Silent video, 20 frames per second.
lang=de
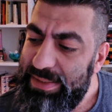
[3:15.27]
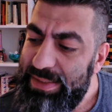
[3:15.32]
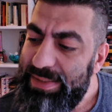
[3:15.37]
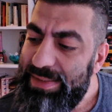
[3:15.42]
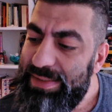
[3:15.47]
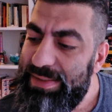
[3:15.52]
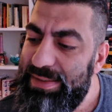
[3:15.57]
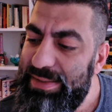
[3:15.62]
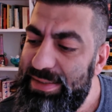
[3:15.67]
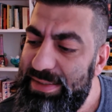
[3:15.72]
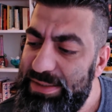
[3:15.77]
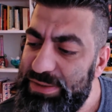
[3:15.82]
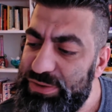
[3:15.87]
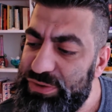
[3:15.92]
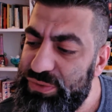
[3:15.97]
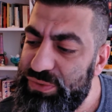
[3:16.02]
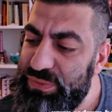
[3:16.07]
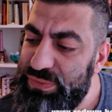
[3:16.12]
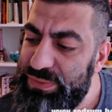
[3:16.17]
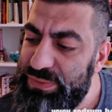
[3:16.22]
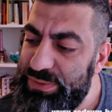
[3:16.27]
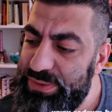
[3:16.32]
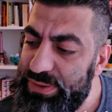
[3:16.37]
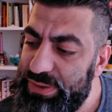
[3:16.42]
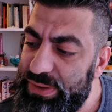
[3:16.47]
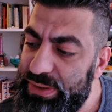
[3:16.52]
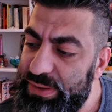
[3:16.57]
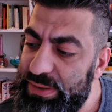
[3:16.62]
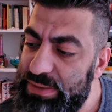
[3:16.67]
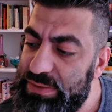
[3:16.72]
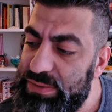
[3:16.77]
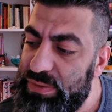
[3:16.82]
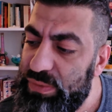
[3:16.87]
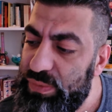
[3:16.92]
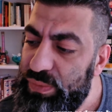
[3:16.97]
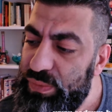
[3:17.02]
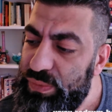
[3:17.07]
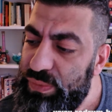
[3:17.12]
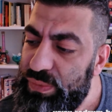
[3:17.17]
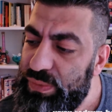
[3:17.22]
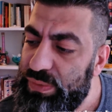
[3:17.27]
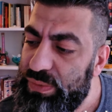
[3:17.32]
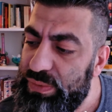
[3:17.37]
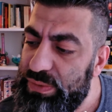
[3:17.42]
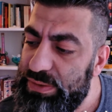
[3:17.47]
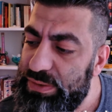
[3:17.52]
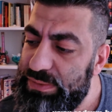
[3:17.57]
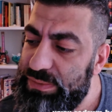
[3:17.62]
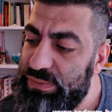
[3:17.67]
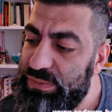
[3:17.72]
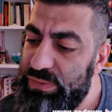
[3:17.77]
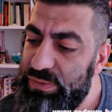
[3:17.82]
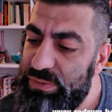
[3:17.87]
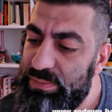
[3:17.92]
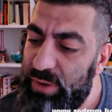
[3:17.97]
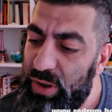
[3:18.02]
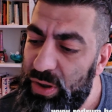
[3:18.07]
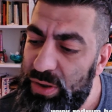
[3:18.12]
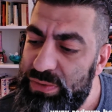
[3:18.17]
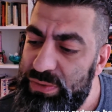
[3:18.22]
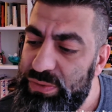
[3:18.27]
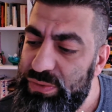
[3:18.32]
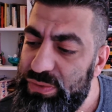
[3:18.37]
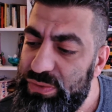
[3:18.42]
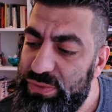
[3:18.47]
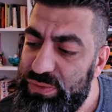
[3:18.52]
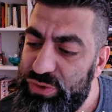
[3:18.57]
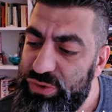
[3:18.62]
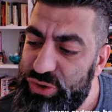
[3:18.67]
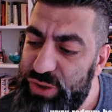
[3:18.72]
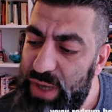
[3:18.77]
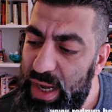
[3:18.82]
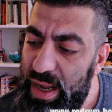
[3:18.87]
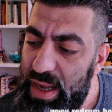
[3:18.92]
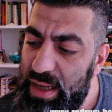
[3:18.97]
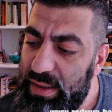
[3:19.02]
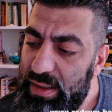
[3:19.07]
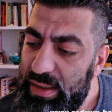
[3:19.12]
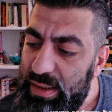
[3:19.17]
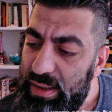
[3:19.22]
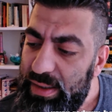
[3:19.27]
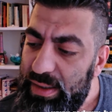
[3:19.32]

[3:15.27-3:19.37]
Lee Junior, das klug ist und blond und stark,